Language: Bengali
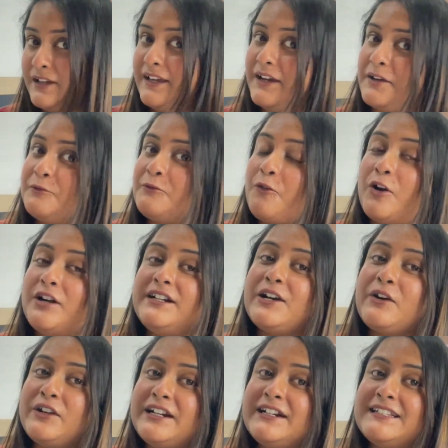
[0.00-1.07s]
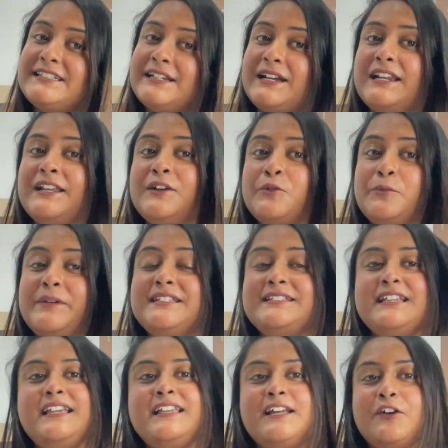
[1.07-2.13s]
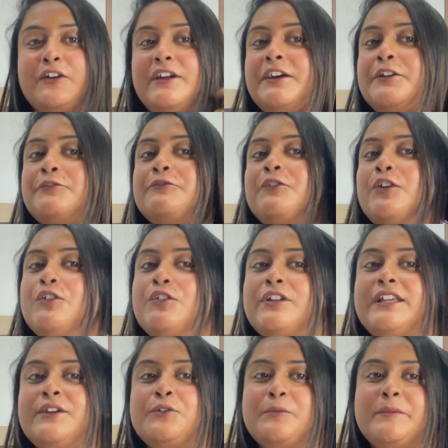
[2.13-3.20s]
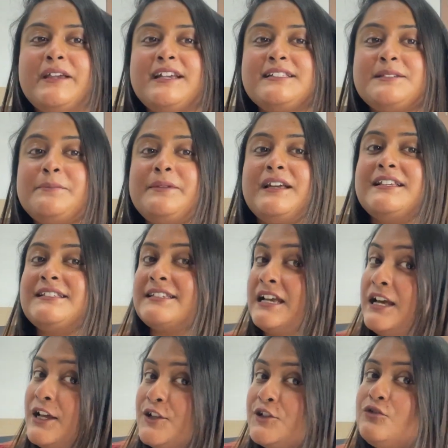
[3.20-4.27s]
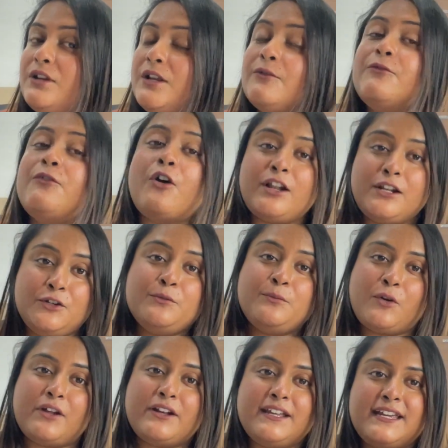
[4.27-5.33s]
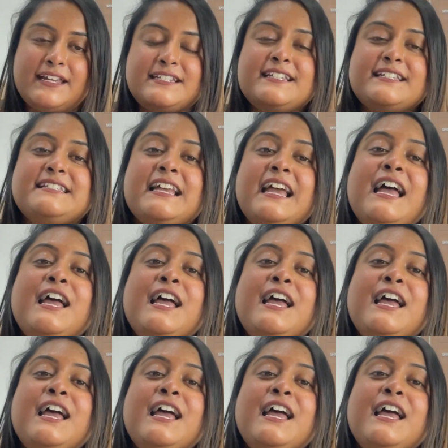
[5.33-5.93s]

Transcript: হেয়ার ফলটা অনেকটা যেখানে কমেছে এরাবো হেয়ার ফল অনেক কমে গেছে প্লাস চুলে ভলিউমও অনেক এসেছে